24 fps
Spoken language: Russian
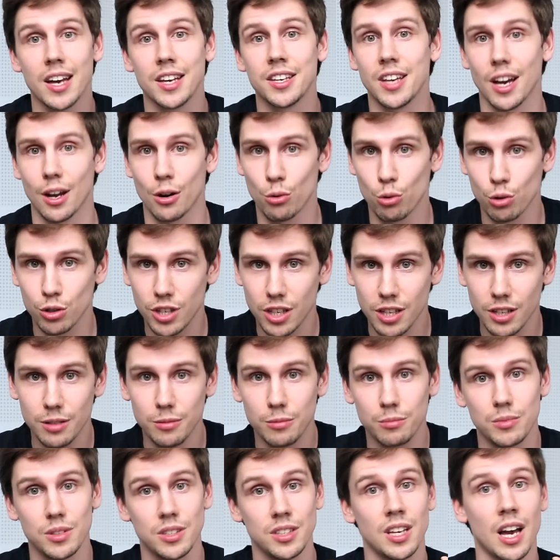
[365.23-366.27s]
Я Руди,
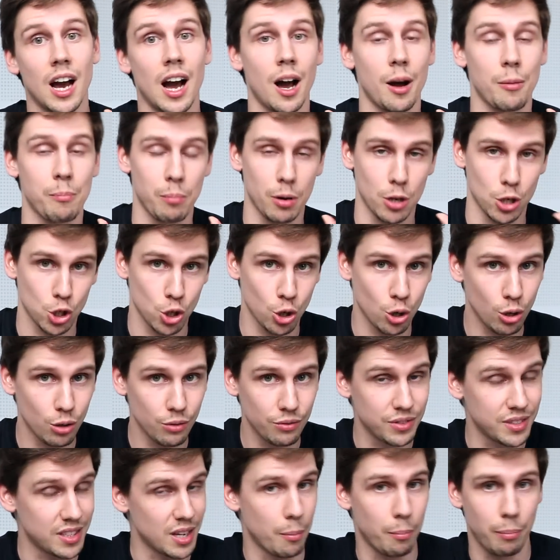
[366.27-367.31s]
я
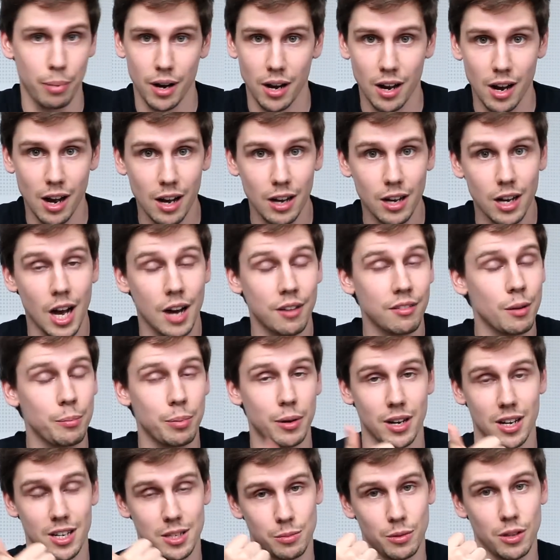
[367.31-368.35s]
пошел, всем пока, а вы
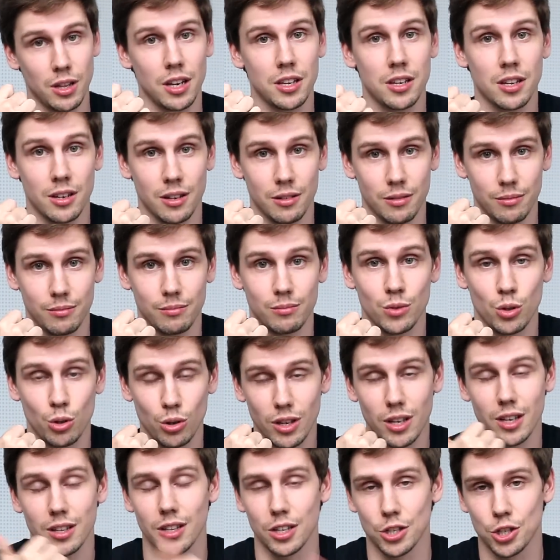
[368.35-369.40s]
пока смотрите
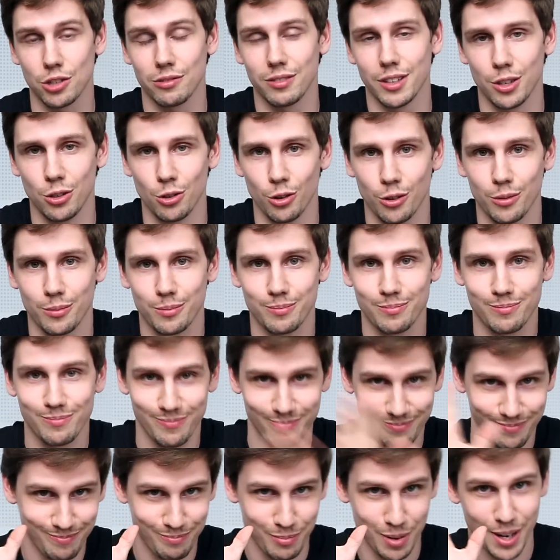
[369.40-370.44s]
другие наши видео.
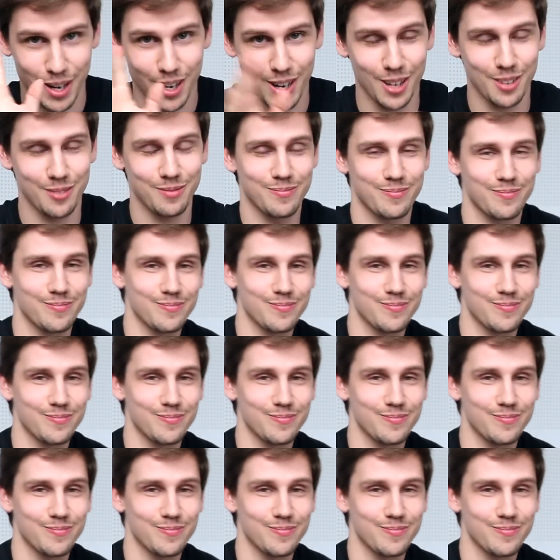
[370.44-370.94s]
Пока!